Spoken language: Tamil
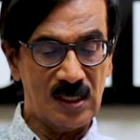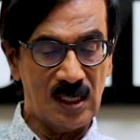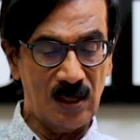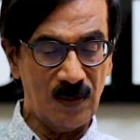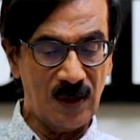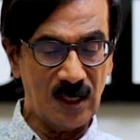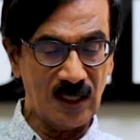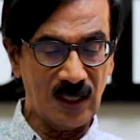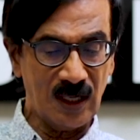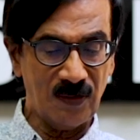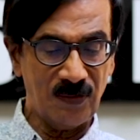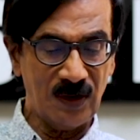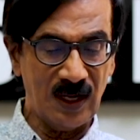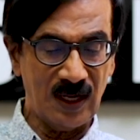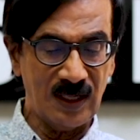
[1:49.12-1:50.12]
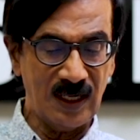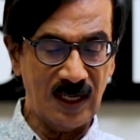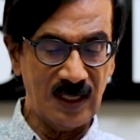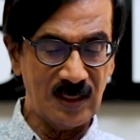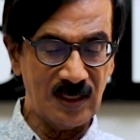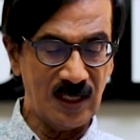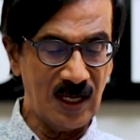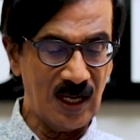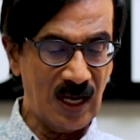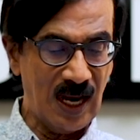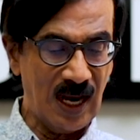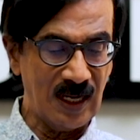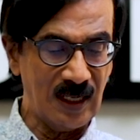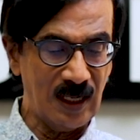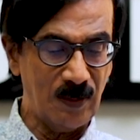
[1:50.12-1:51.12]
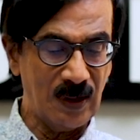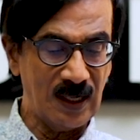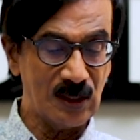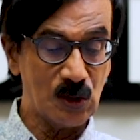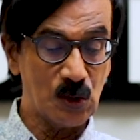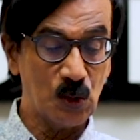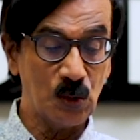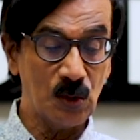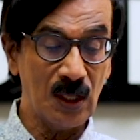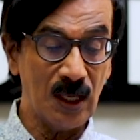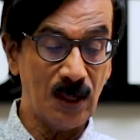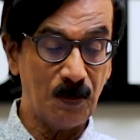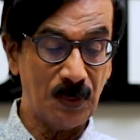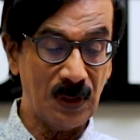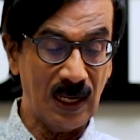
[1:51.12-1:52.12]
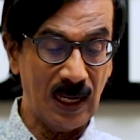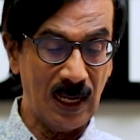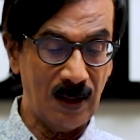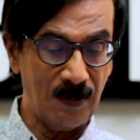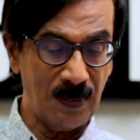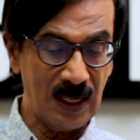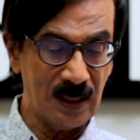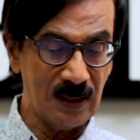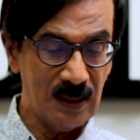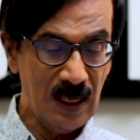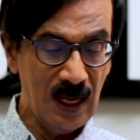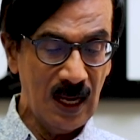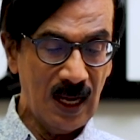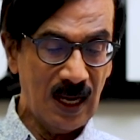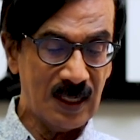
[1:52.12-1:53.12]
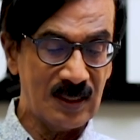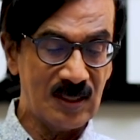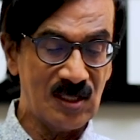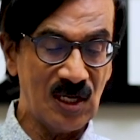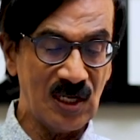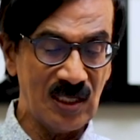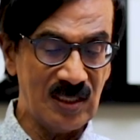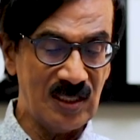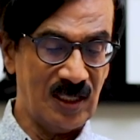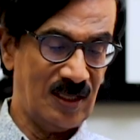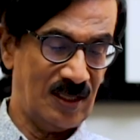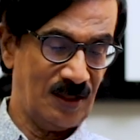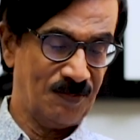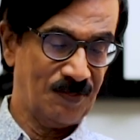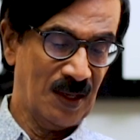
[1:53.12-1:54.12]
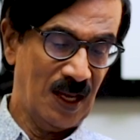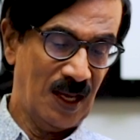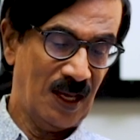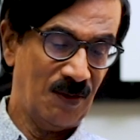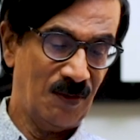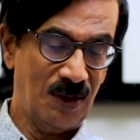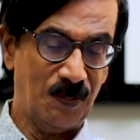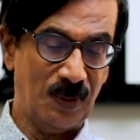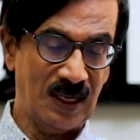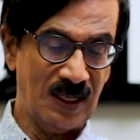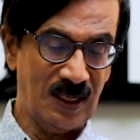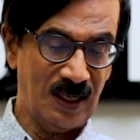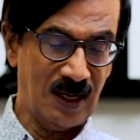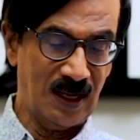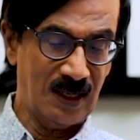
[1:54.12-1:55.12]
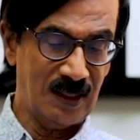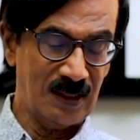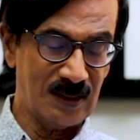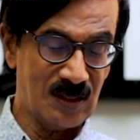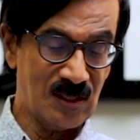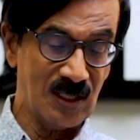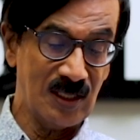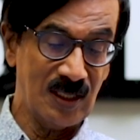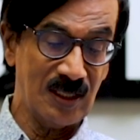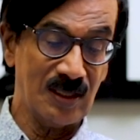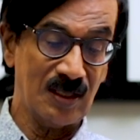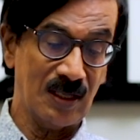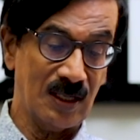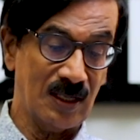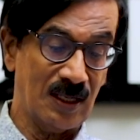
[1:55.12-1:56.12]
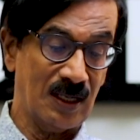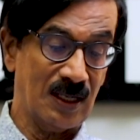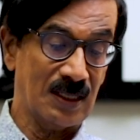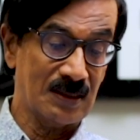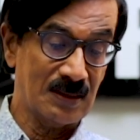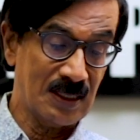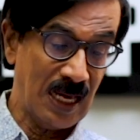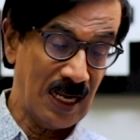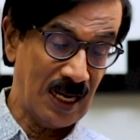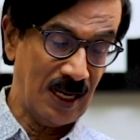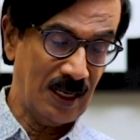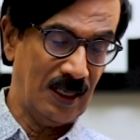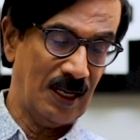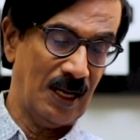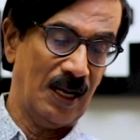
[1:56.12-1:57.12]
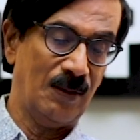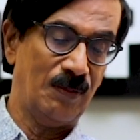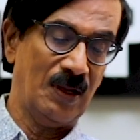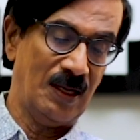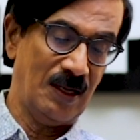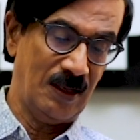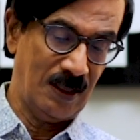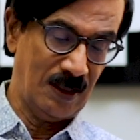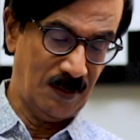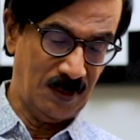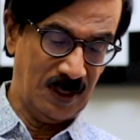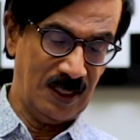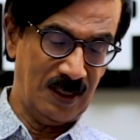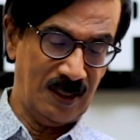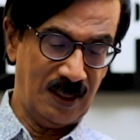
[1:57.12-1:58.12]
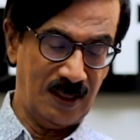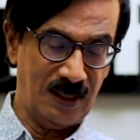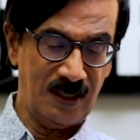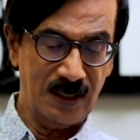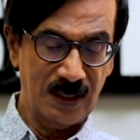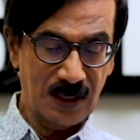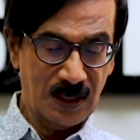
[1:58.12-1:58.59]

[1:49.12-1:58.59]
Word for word: சினிமாட்டோகிராஃபி அண்ட் எடிட்டிங் ஆர் ஹேண்டல் பேக் சுதீப் இலமன் அண்ட் ஸ்ரீஜித் இவர் பண்ணியிருக்காரு ஸ்ரீஜித் சரங் அப்படின்னு பண்ணியிருக்காரு